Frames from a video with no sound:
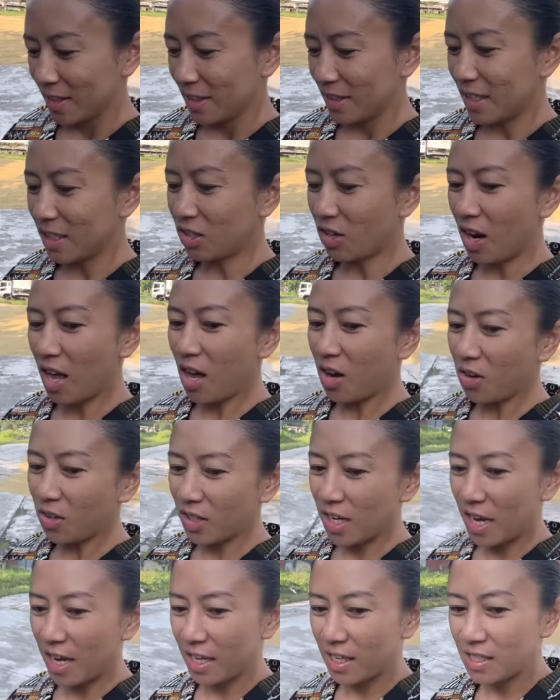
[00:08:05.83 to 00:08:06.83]
Dito na ako
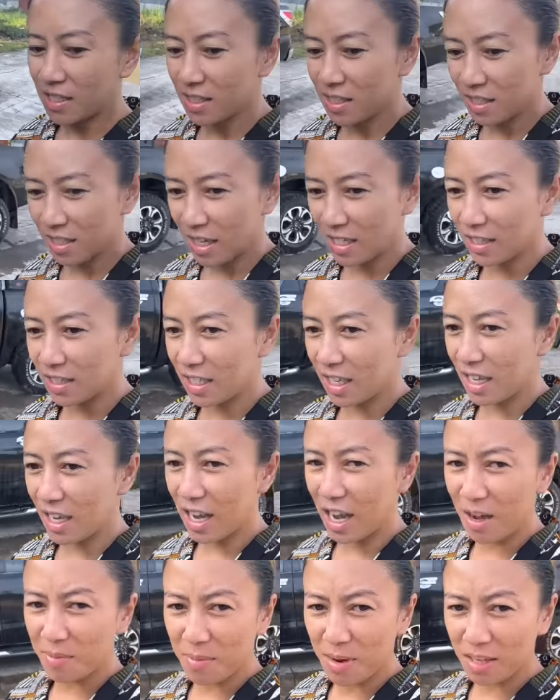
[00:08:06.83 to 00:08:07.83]
guys kasi
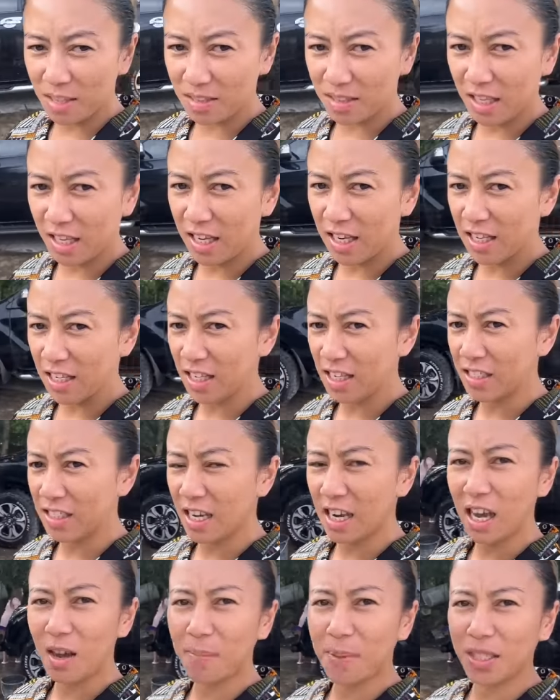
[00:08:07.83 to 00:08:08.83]
habang nilinisan
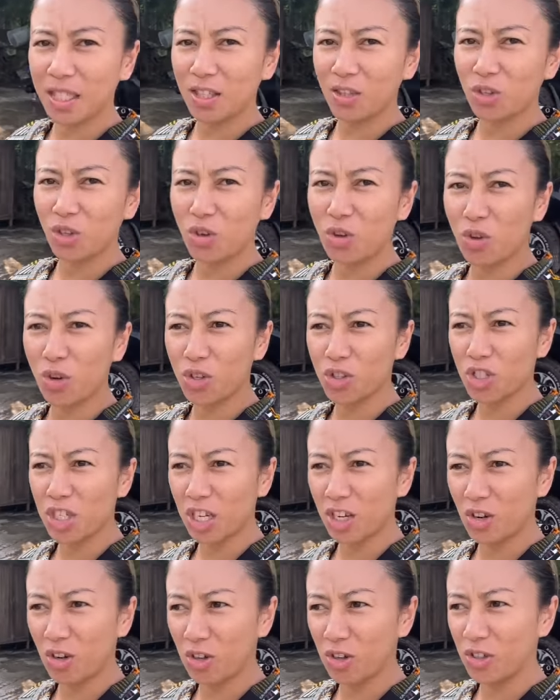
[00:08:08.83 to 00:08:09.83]
ng kapatid ko yung kotse
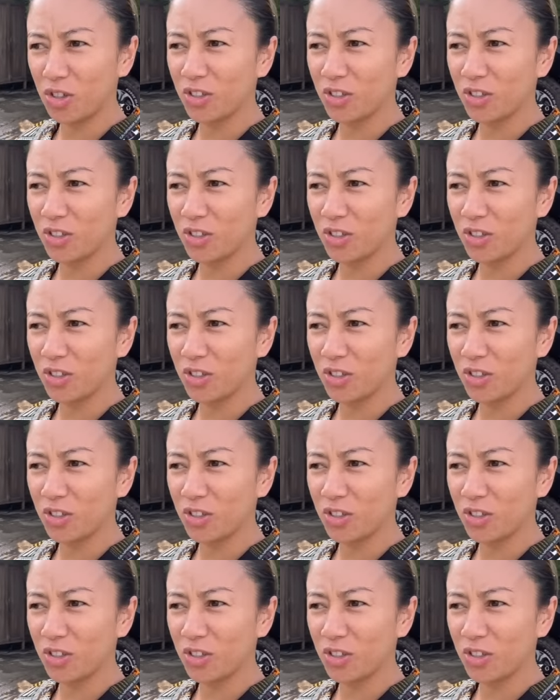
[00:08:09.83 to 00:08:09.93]
ko.